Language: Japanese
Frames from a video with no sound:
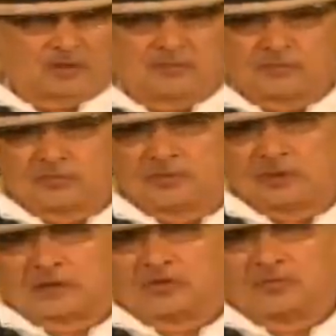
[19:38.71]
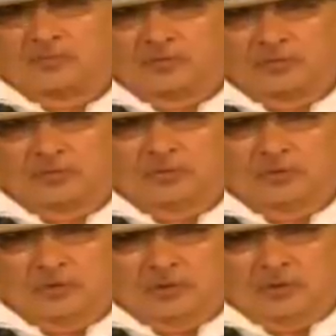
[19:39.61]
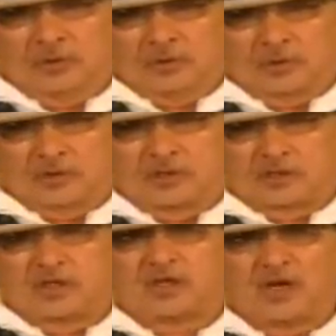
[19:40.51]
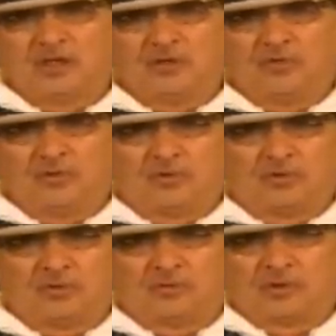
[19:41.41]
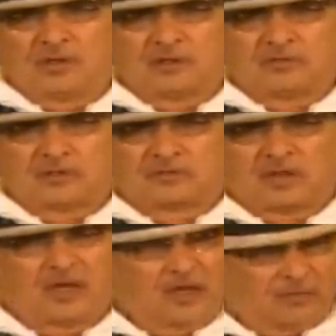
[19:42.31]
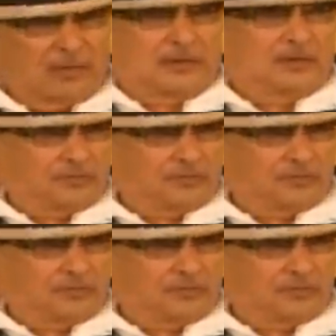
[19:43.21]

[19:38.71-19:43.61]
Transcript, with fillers: もそうだけども機械を俺たちは使えないわけです